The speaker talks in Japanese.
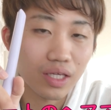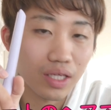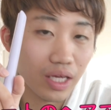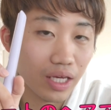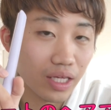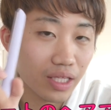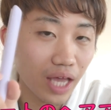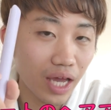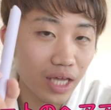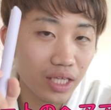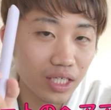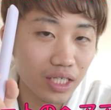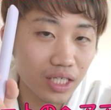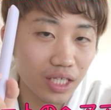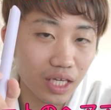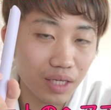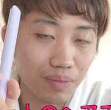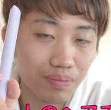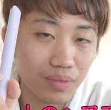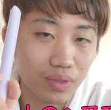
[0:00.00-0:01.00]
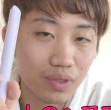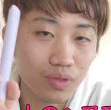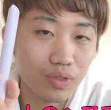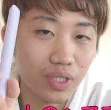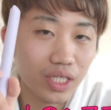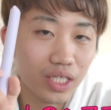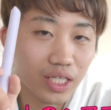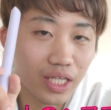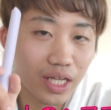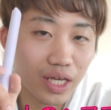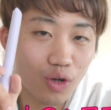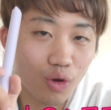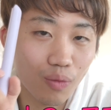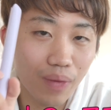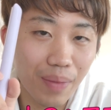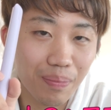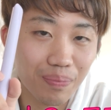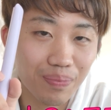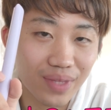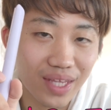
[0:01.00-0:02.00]
えー、大人気売り切れ5
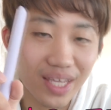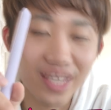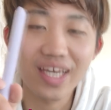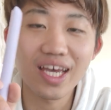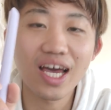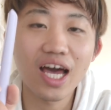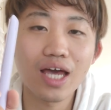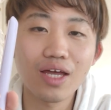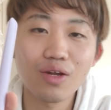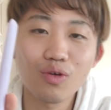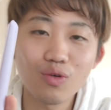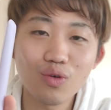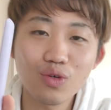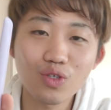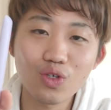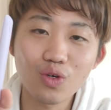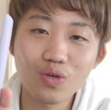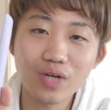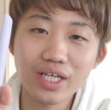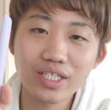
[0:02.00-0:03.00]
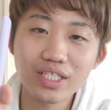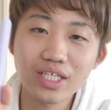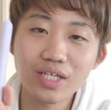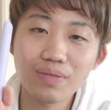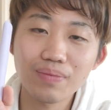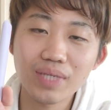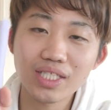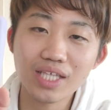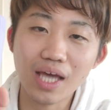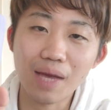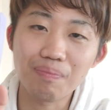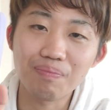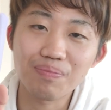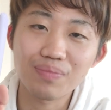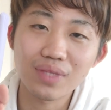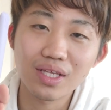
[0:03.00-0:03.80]
面ヘアアイロンを紹介していきました